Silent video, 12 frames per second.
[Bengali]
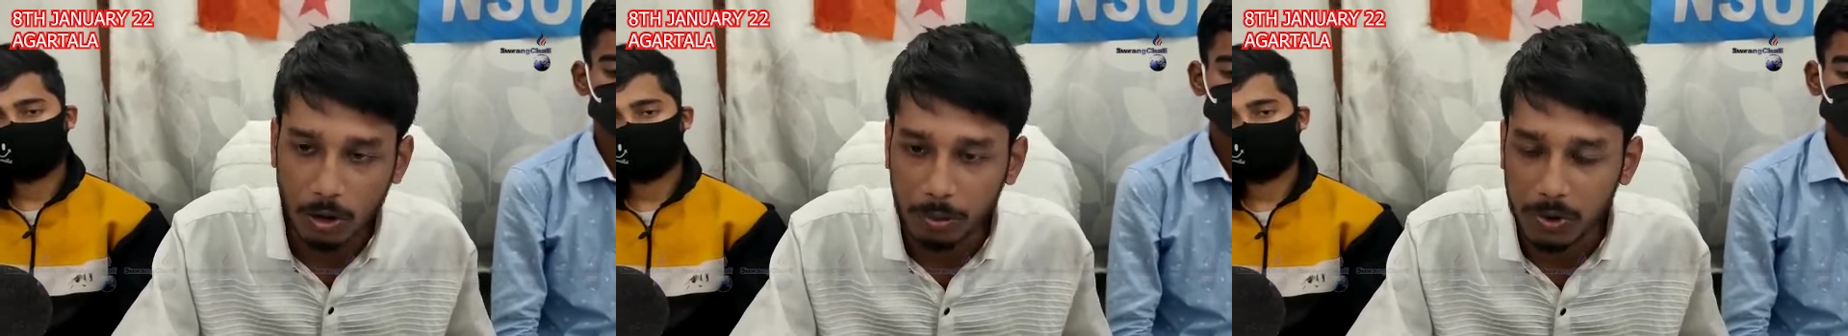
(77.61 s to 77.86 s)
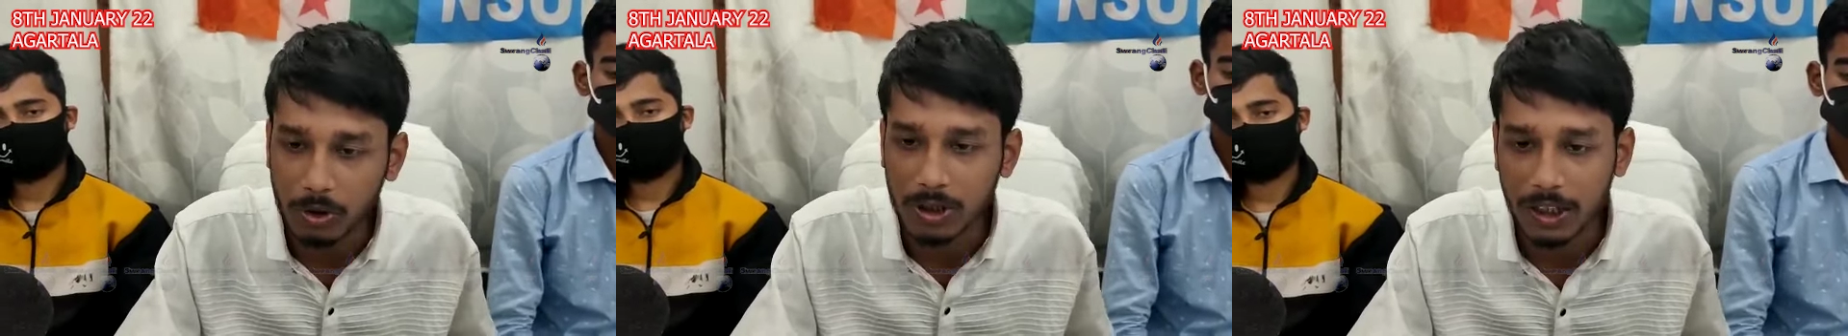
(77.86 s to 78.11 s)

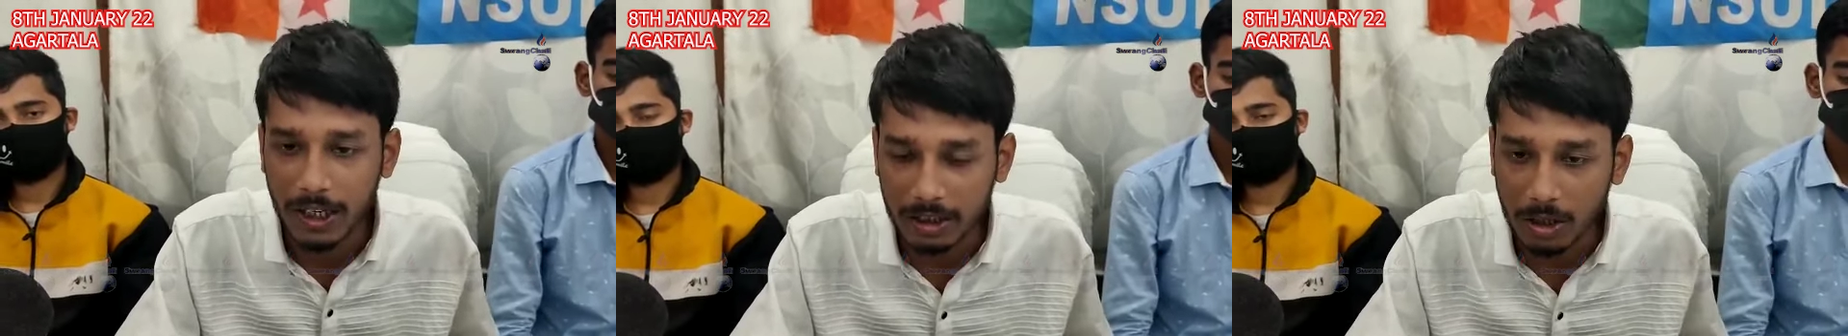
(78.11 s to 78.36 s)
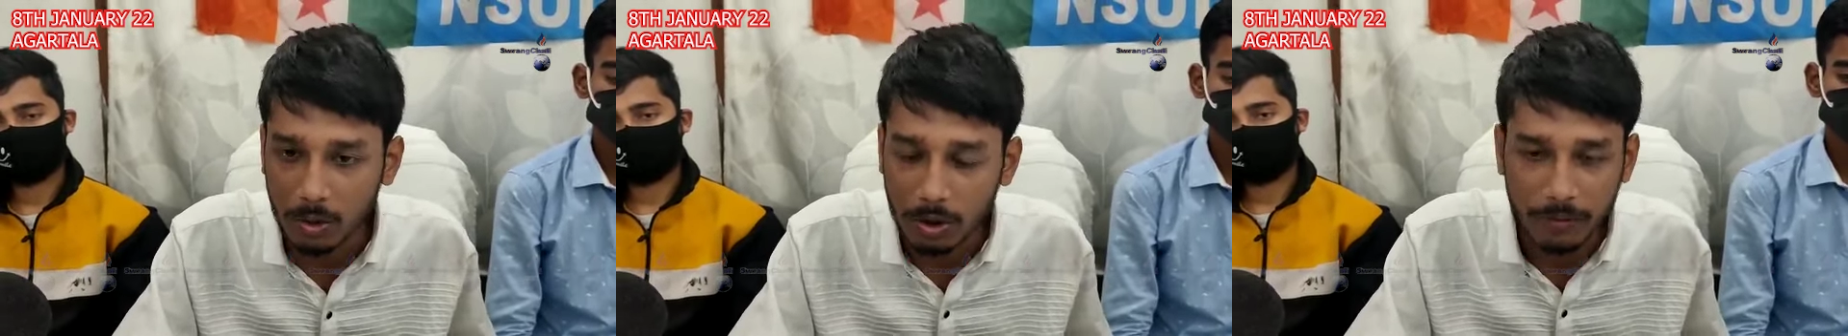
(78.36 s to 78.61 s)
দপ্তর থেকে
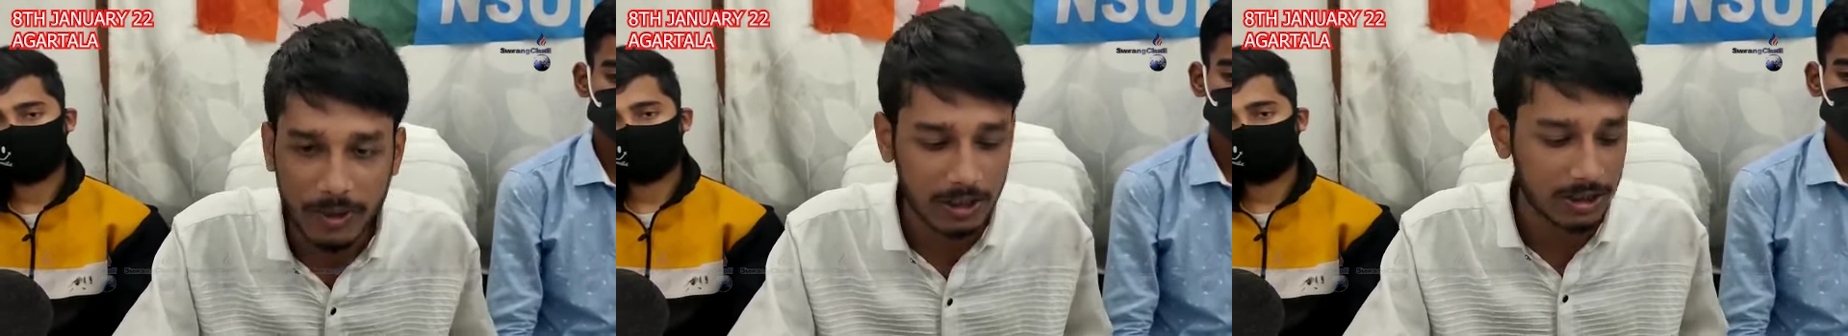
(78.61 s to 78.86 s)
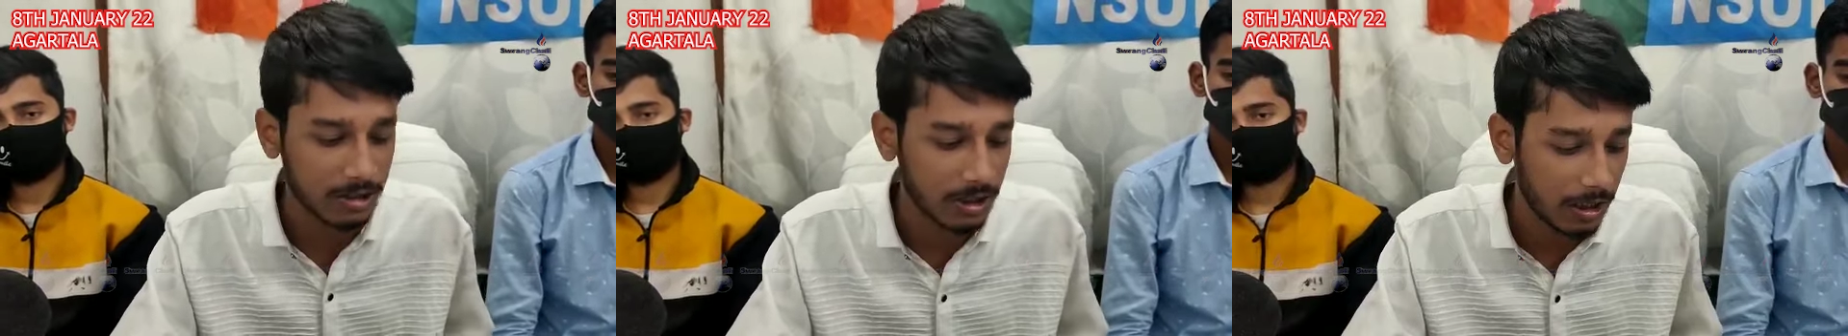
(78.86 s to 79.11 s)
একটা
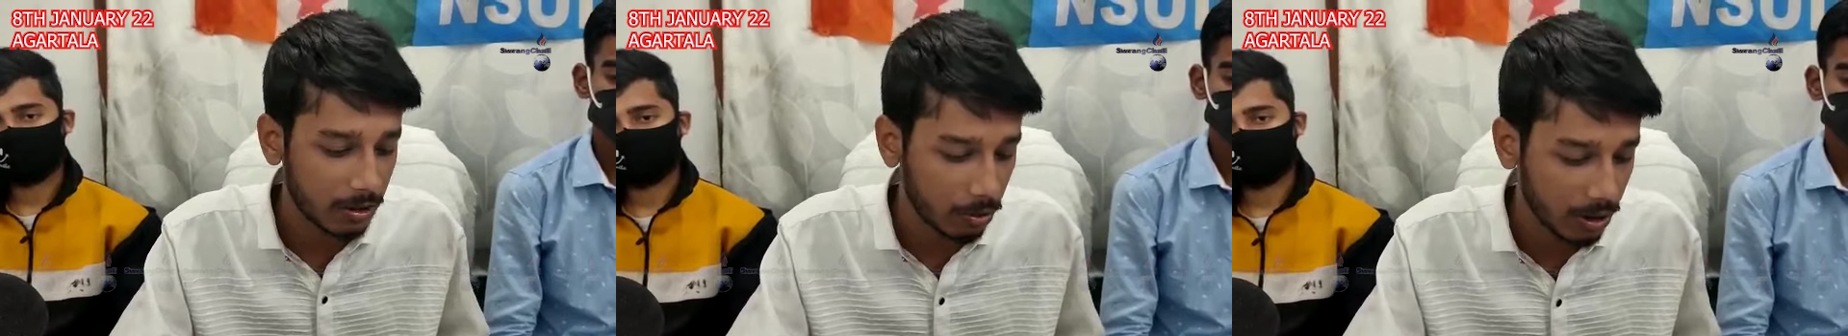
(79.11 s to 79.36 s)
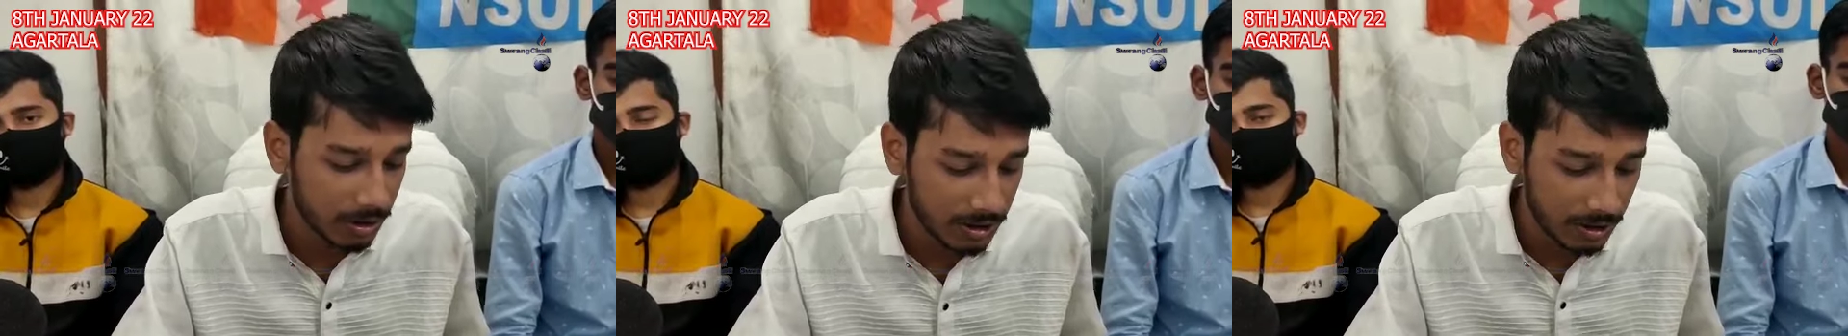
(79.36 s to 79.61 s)
নোটিফিকেশন জারি
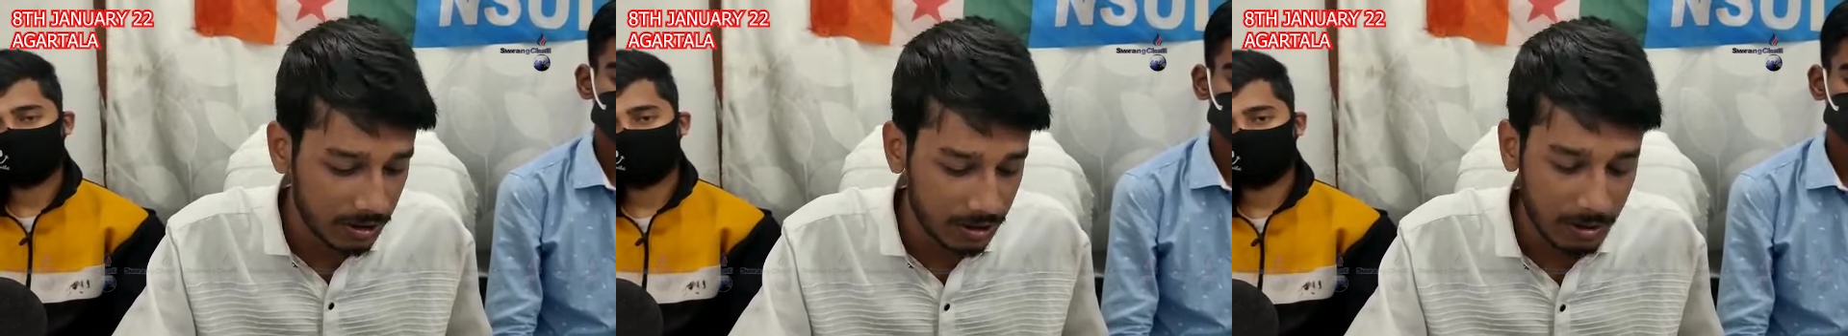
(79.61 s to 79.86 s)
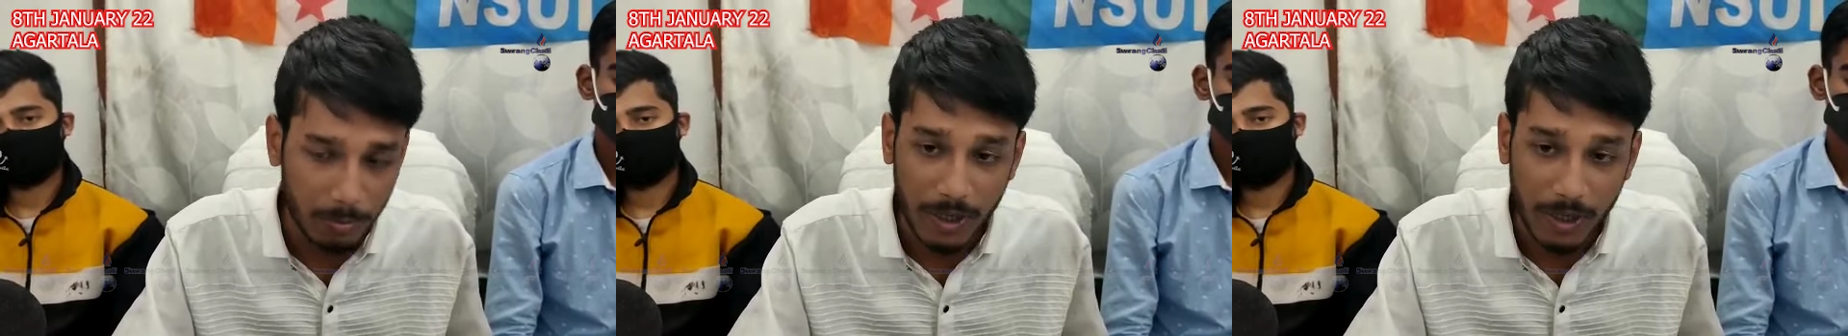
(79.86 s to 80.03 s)
করেছে যে